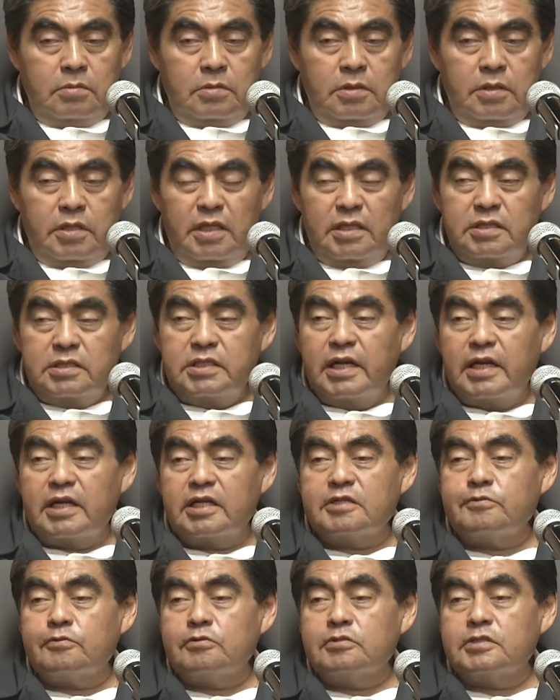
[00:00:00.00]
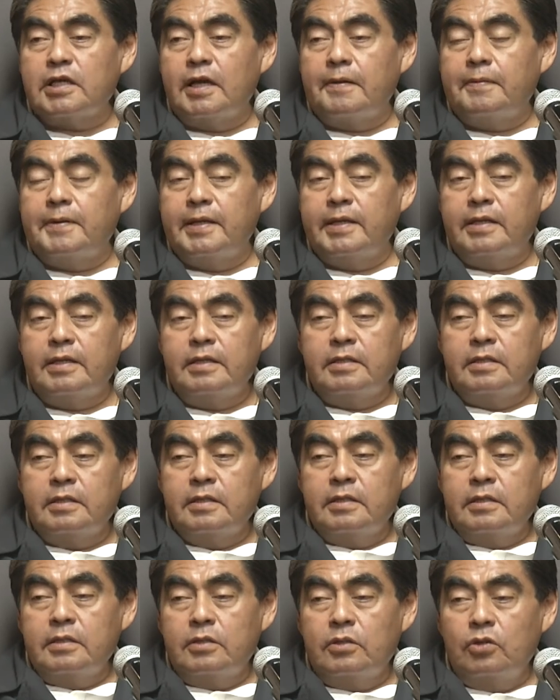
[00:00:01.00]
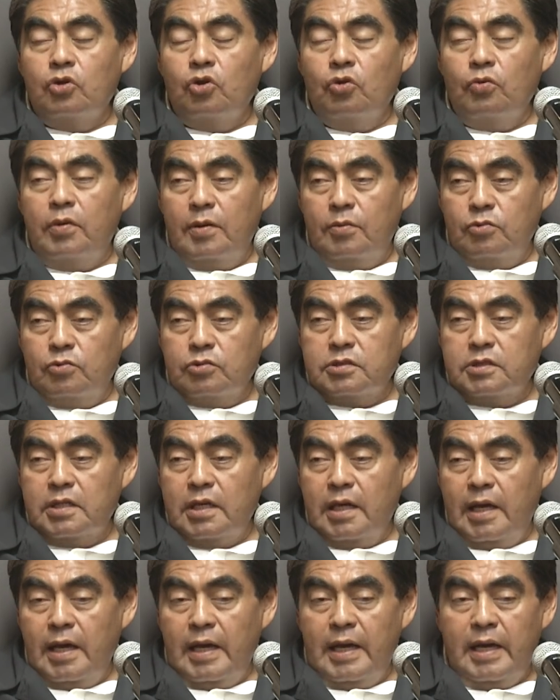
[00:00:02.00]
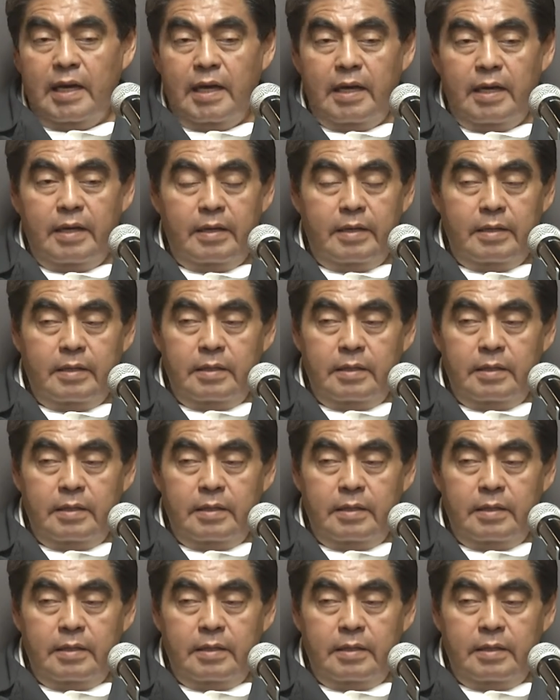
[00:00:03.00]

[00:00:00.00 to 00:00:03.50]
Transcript: Quien sea responsable, lo vamos a,